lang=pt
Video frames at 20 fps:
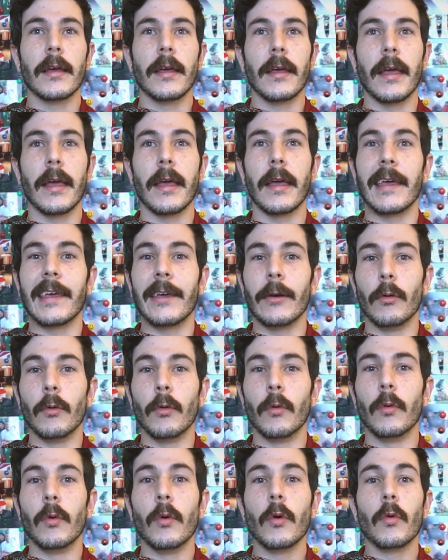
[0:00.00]
é,
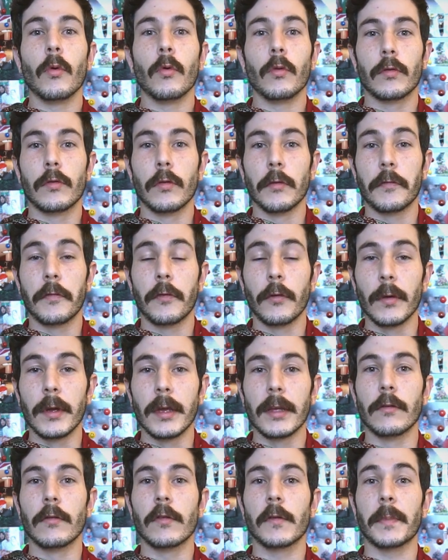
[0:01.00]
eu
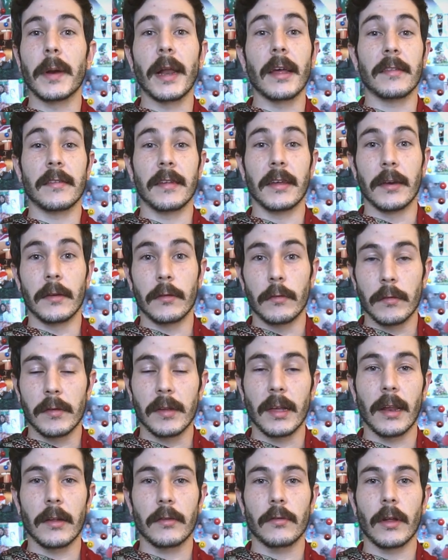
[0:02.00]
usufruir dos prazeres dos
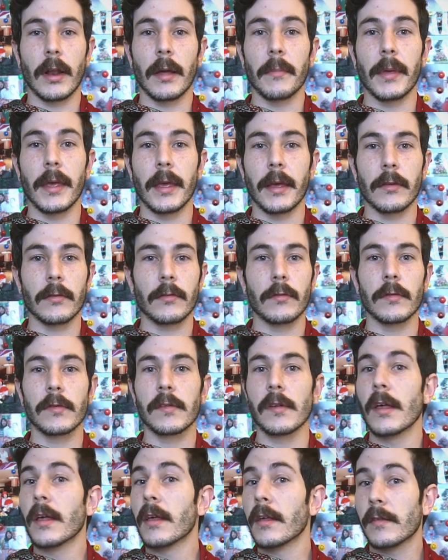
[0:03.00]

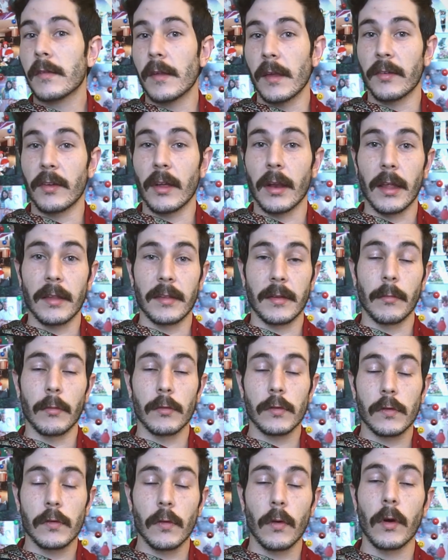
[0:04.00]
relacionamentos, seja nas
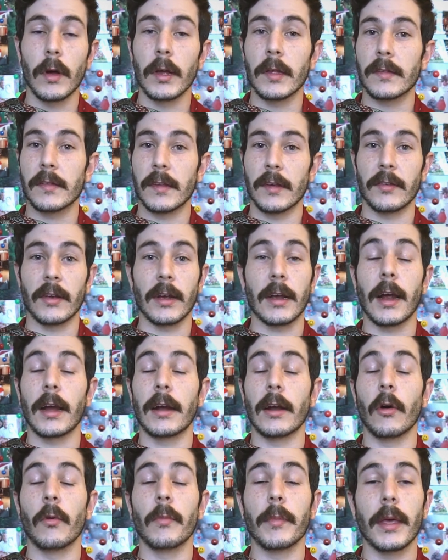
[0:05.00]
emoções, seja
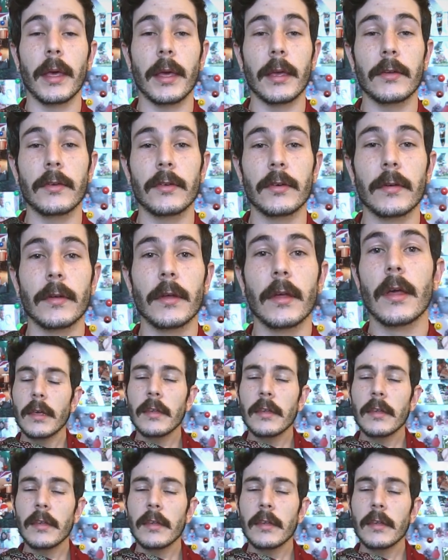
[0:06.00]
carnalmente.